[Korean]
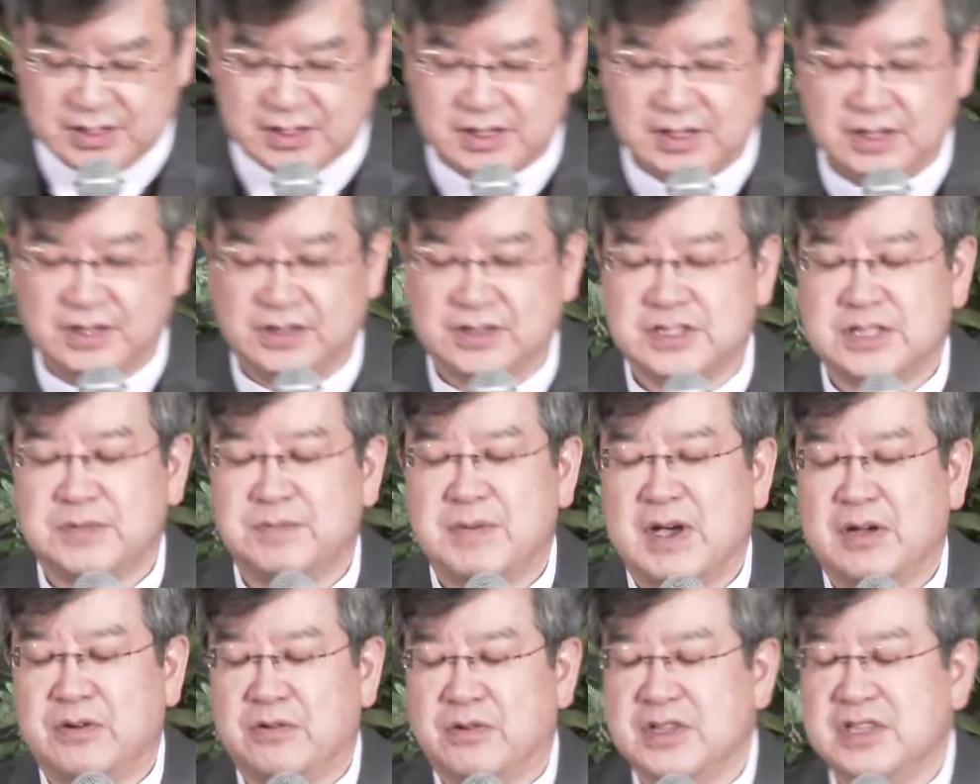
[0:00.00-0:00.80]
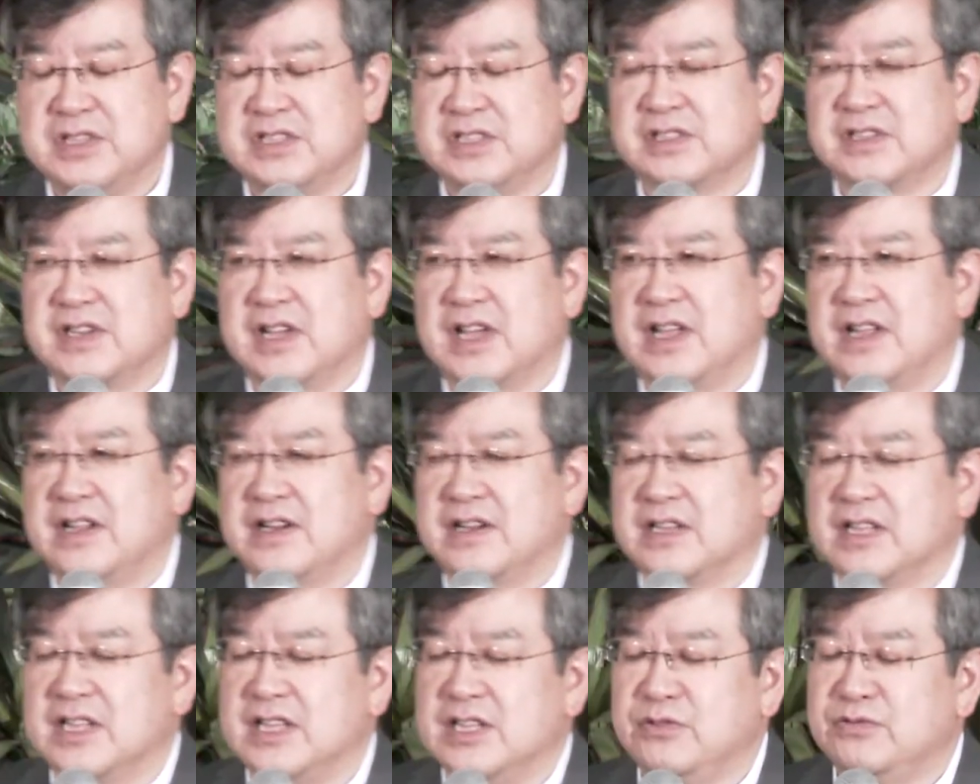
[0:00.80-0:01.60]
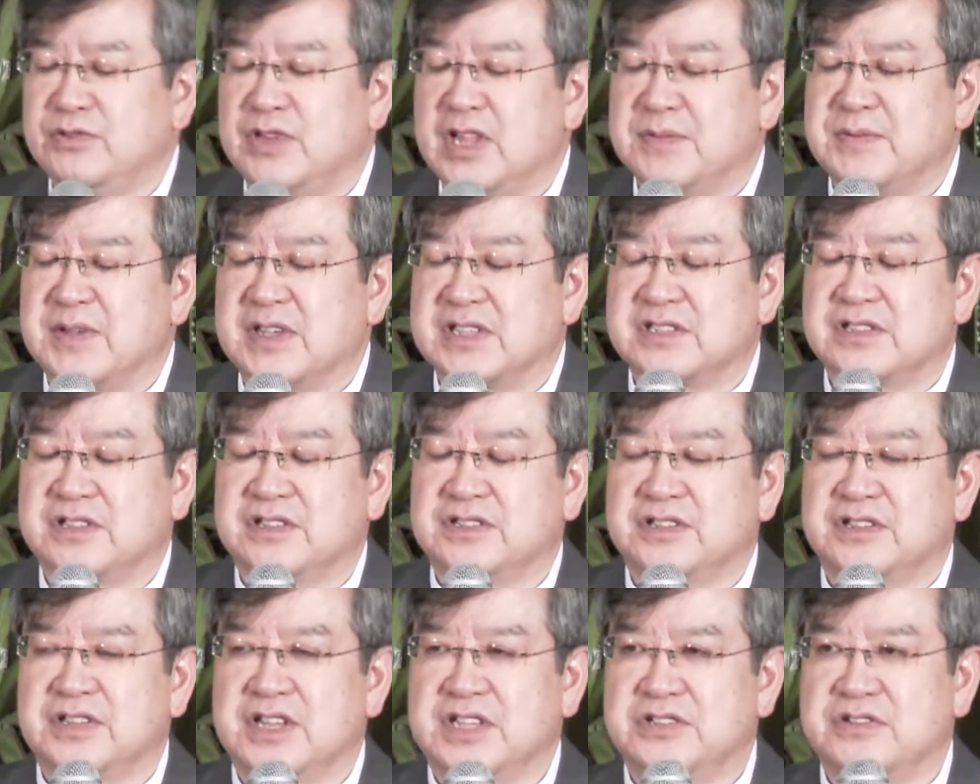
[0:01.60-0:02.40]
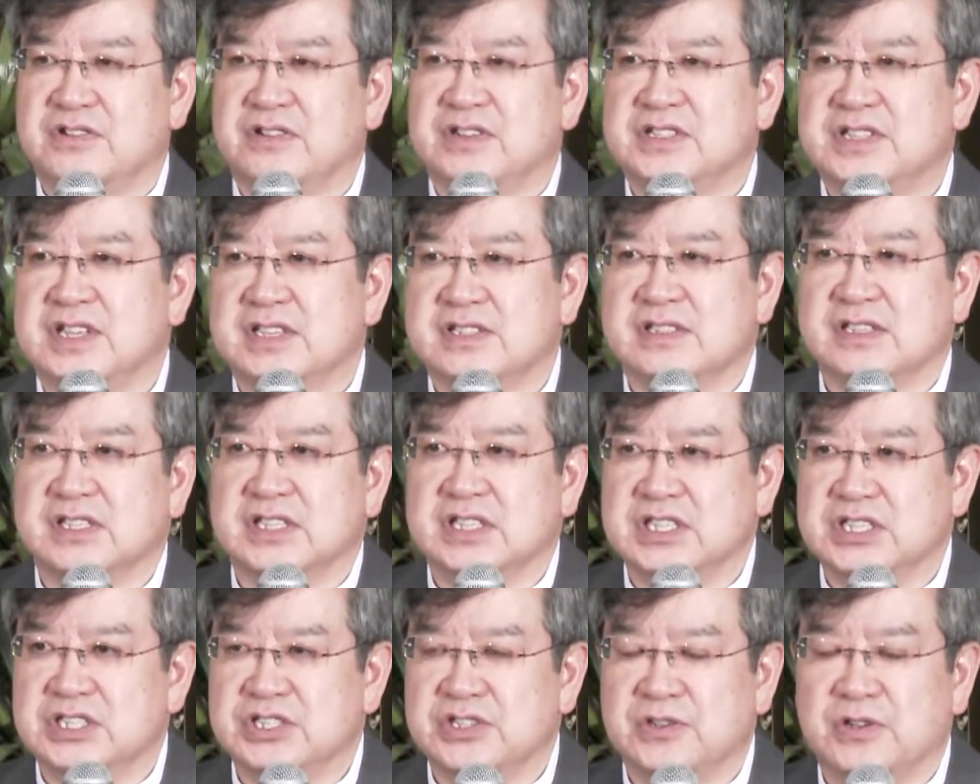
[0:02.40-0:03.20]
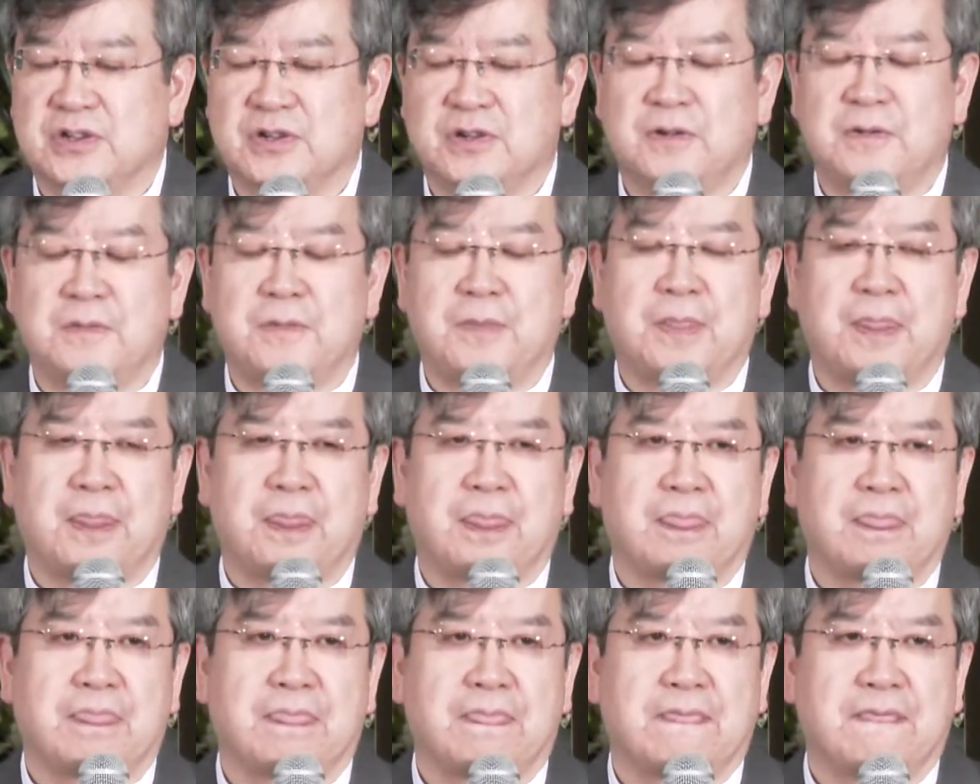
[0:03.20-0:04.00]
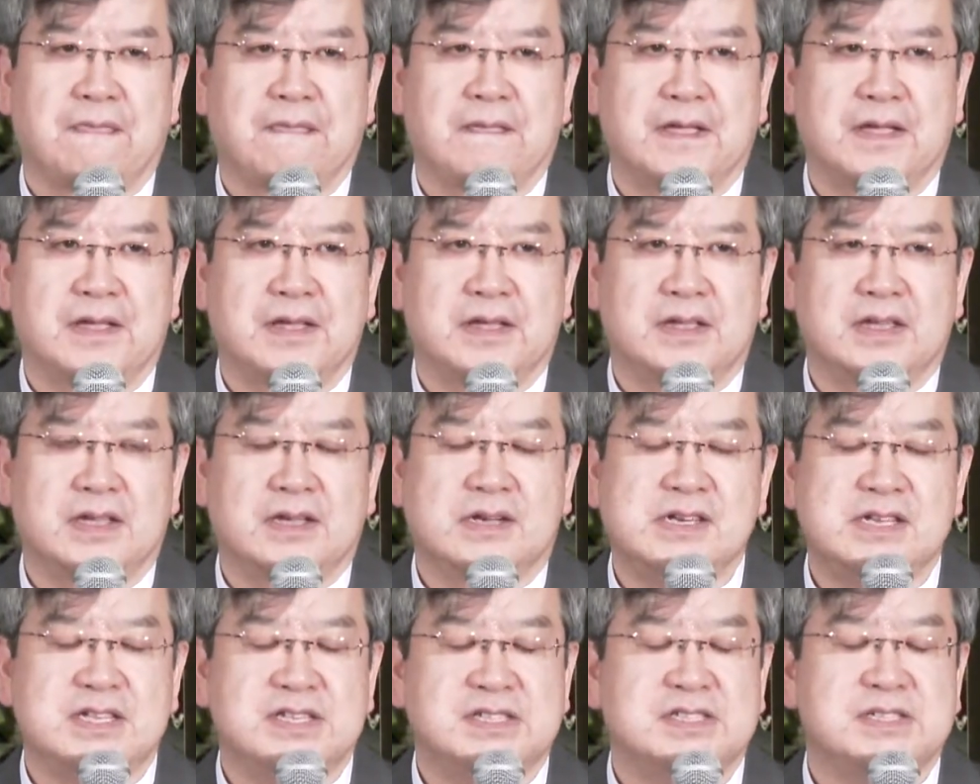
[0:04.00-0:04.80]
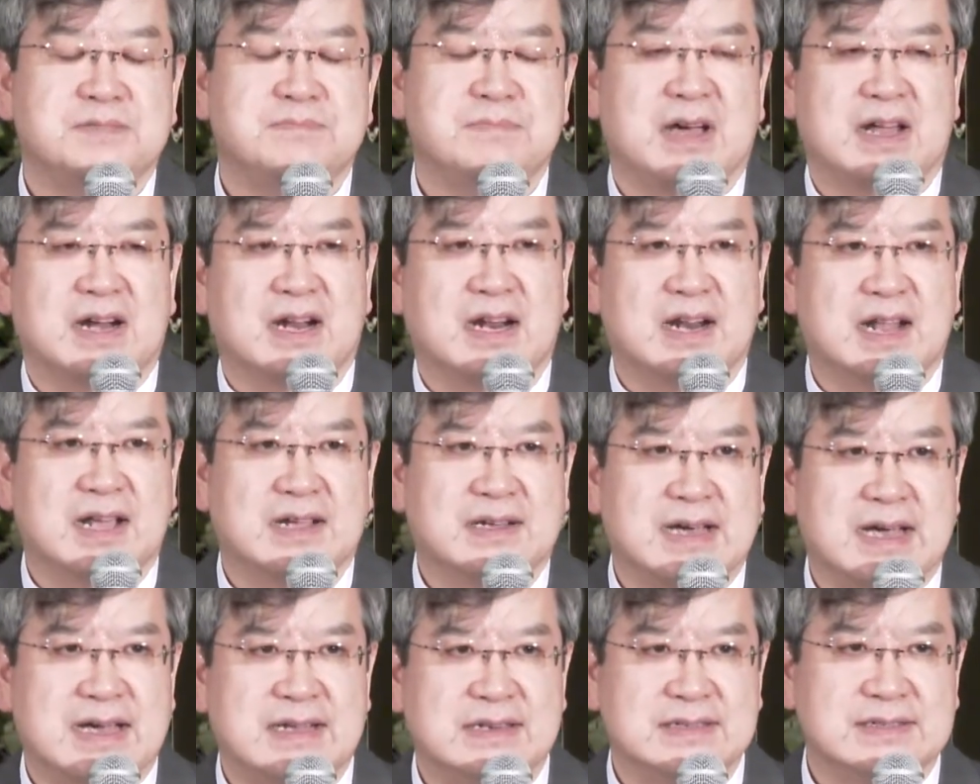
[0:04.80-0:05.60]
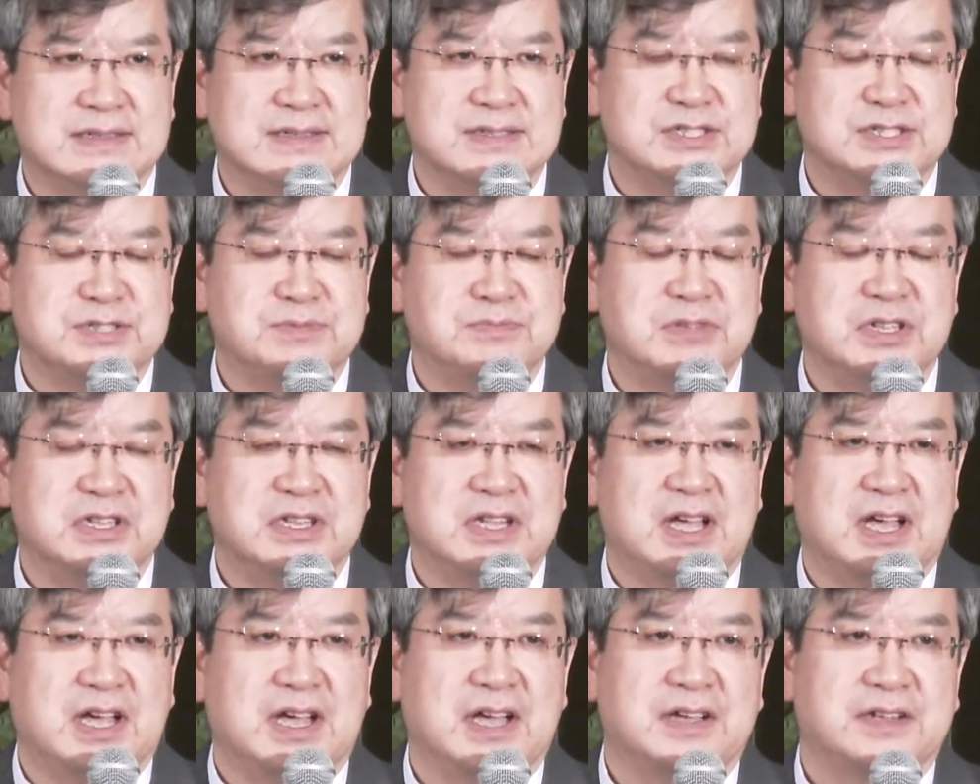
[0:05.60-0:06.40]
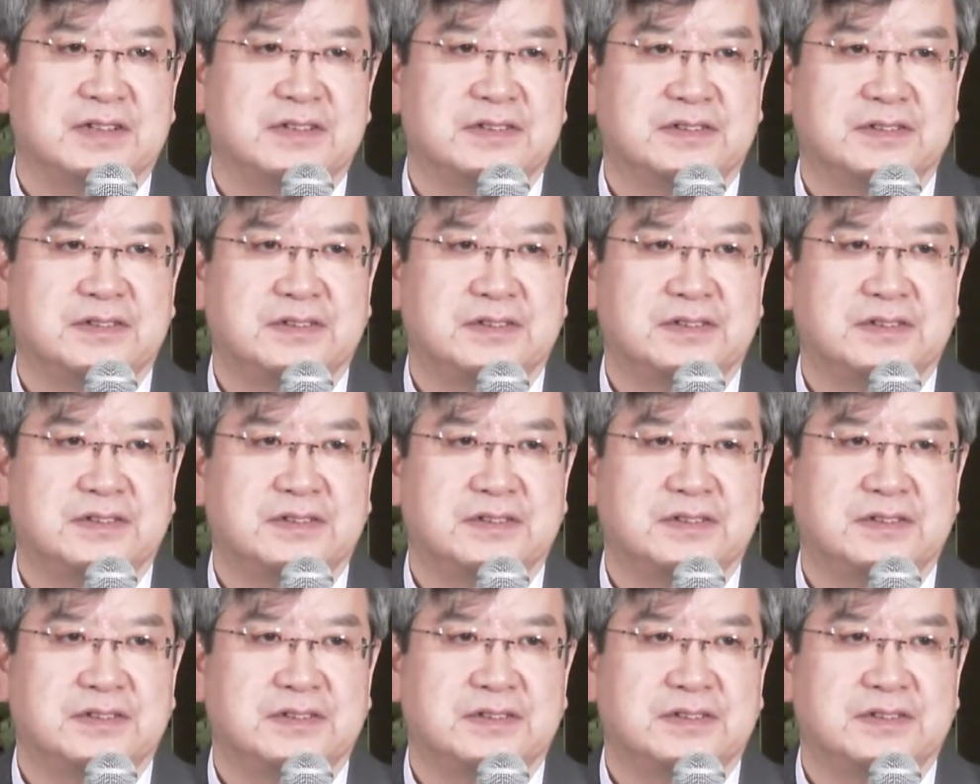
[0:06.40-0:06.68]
이것이 바로 이스라엘 이 유대 백성들의 정체성이죠. 이걸 잊지 말아라가 하는 것입니다.